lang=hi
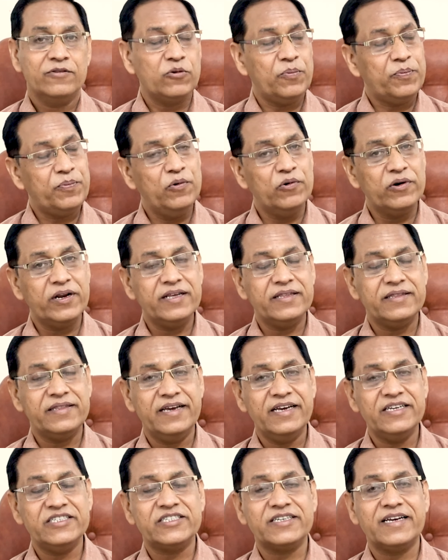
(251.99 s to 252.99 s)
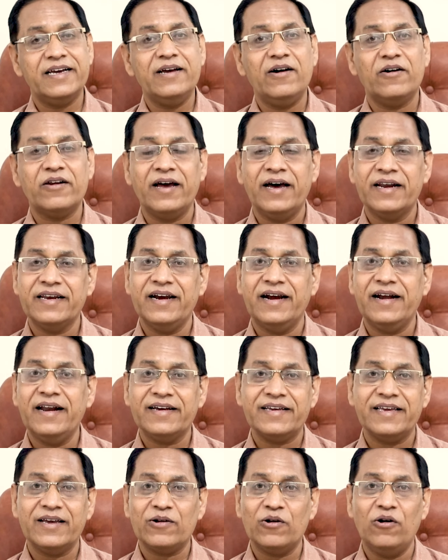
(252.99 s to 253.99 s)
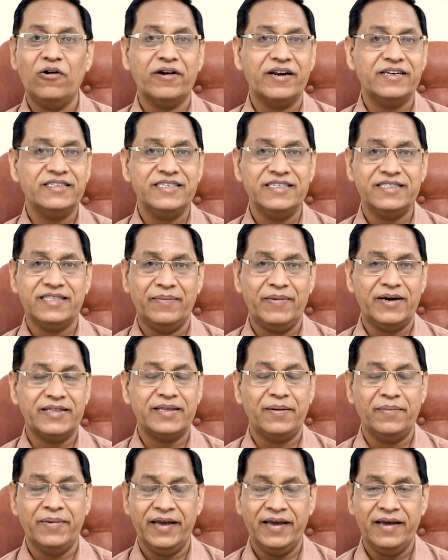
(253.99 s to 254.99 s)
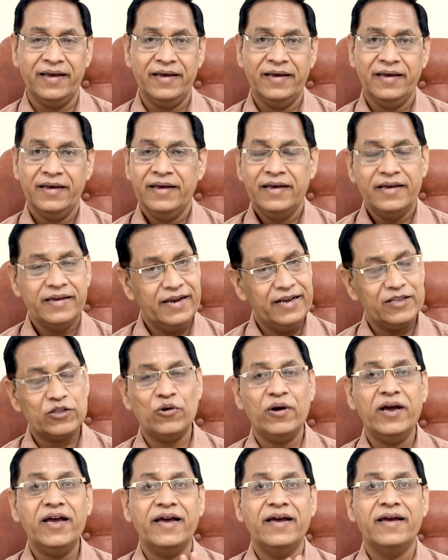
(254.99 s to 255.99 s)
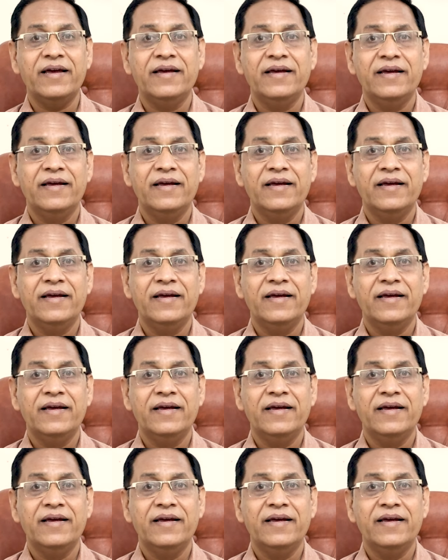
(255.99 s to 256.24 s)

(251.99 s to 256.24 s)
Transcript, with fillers: तो पूरे देश के और हरियाणा के कांग्रेसी दमादम है ये तो है